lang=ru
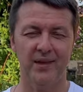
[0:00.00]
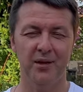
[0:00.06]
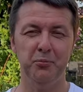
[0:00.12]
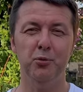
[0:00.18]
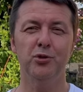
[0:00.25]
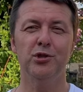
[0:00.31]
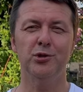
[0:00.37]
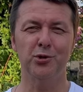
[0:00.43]

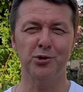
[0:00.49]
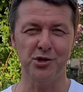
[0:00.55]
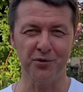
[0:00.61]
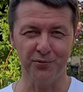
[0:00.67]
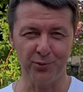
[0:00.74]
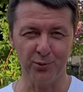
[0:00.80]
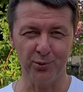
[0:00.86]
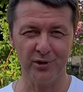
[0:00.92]
Будет очень
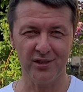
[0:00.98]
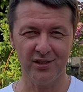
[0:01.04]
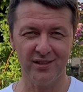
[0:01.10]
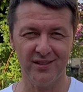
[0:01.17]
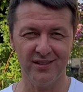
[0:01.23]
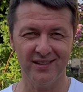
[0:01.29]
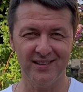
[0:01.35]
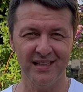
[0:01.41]

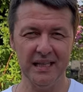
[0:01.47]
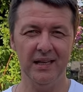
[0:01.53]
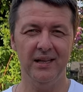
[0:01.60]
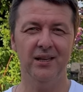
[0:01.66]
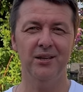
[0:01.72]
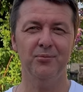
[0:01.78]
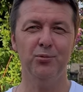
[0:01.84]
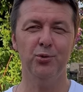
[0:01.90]
вкусно,
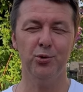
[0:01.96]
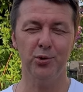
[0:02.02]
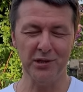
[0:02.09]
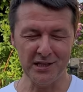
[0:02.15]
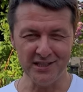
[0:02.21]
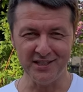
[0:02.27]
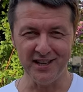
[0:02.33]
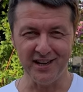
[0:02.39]
будут
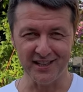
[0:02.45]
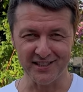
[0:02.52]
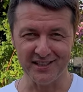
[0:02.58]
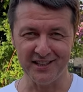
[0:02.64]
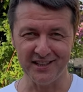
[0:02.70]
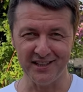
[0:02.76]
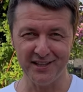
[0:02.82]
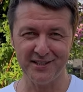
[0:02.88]
интересные
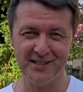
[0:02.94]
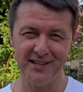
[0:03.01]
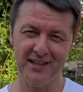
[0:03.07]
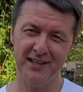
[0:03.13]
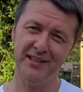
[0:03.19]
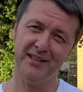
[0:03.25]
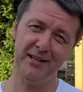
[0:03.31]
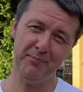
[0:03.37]

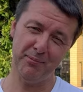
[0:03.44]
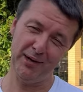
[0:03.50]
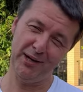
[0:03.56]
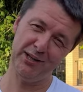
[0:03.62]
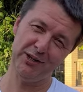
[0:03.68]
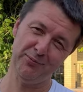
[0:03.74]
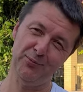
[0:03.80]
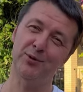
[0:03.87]
ингредиенты,
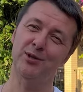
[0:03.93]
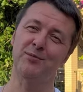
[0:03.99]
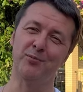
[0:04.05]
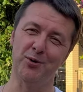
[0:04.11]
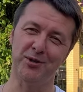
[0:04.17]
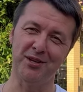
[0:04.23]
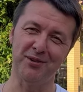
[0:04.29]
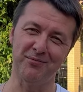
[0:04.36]
поэтому
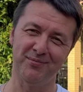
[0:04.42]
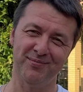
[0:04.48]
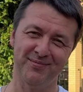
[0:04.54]
смотрим.